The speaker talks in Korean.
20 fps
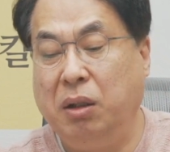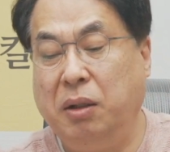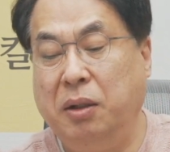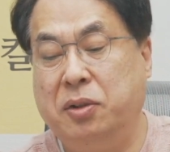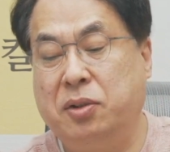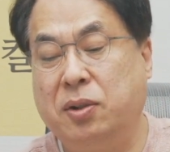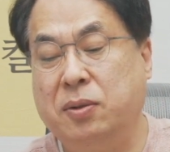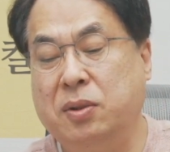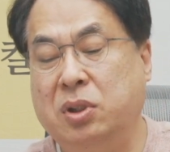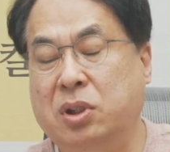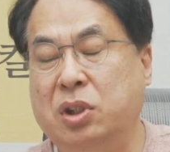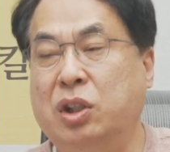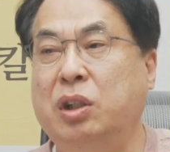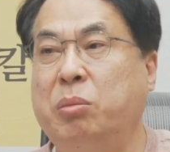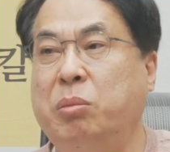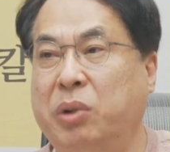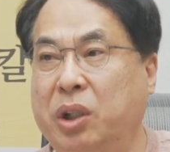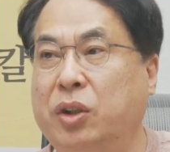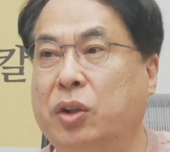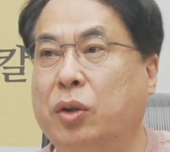
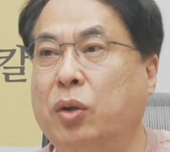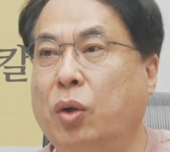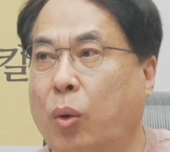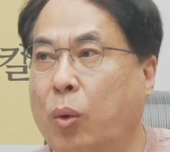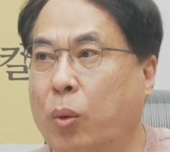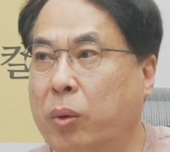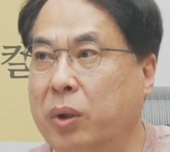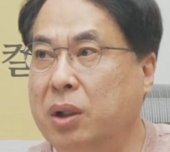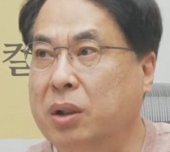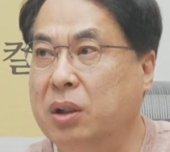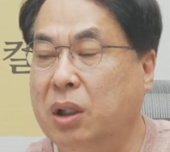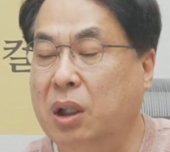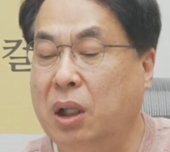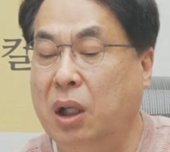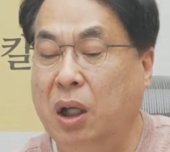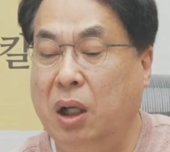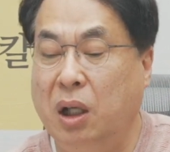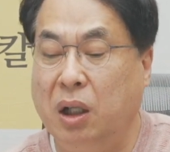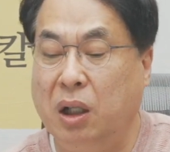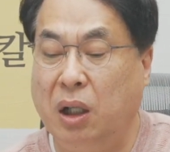이천십이 년 오월
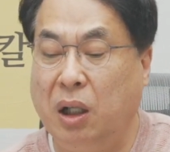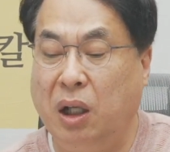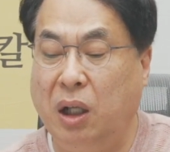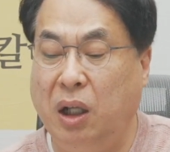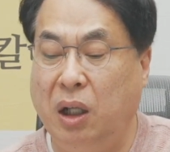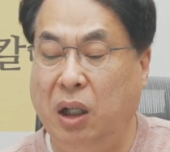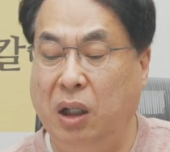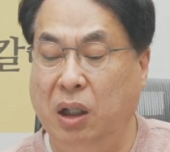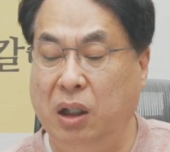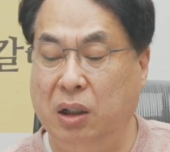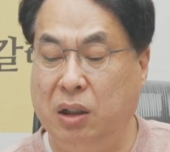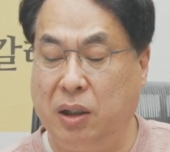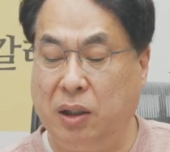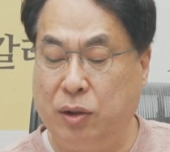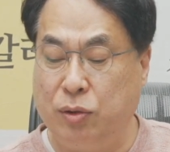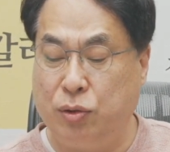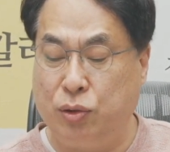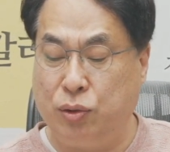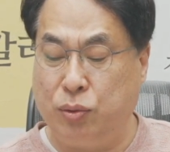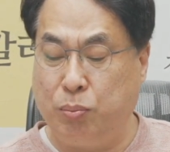달에
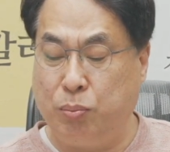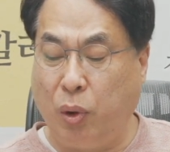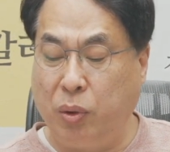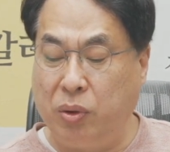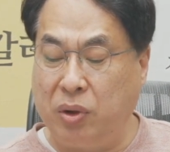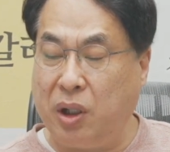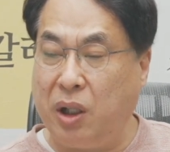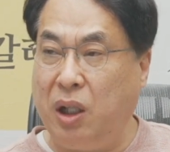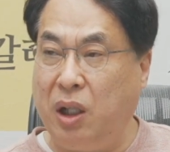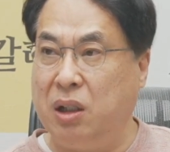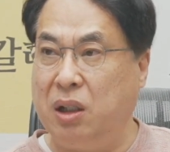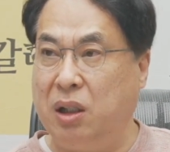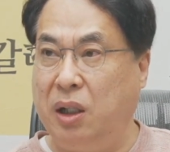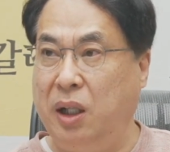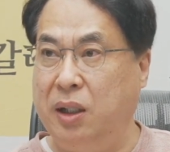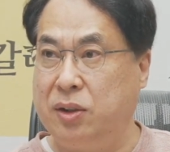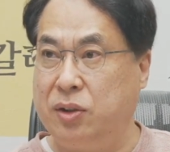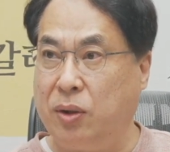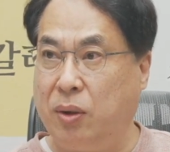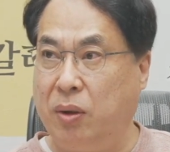이제 본계약을
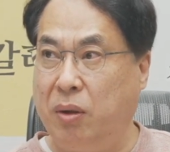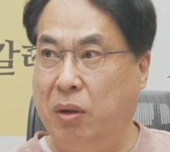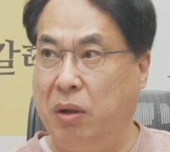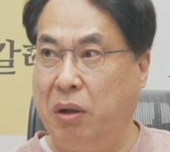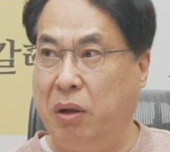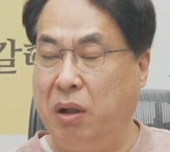했죠.